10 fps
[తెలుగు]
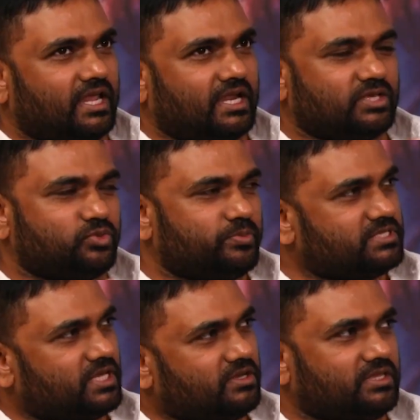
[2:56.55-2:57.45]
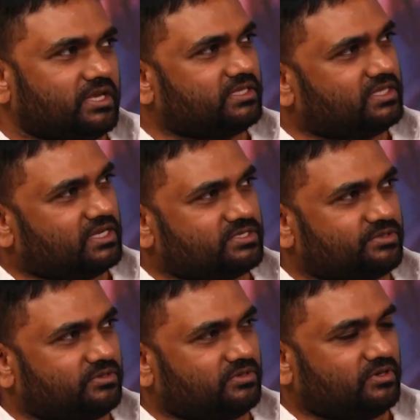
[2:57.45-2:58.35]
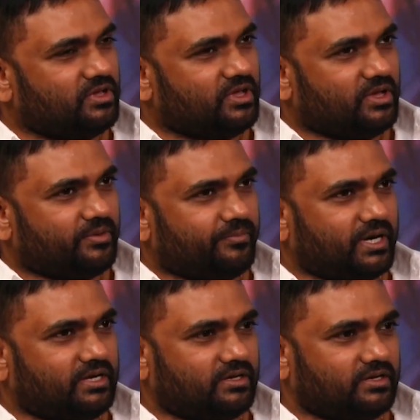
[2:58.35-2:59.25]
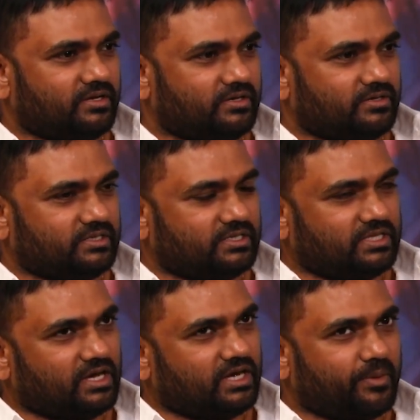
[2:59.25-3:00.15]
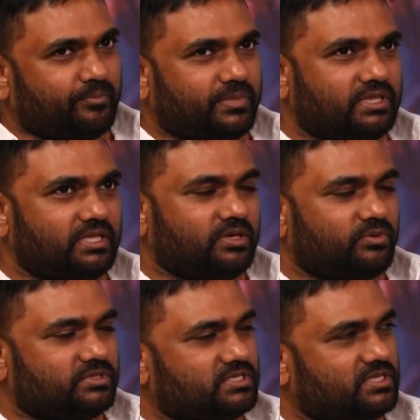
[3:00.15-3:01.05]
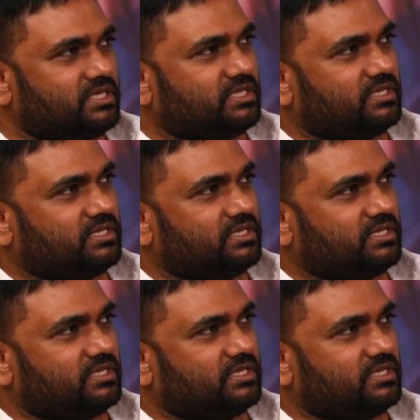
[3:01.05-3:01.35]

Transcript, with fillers: ఎలా చూపిస్తానో తనకు తెలుసు బట్ తను నమ్మింది వచ్చింది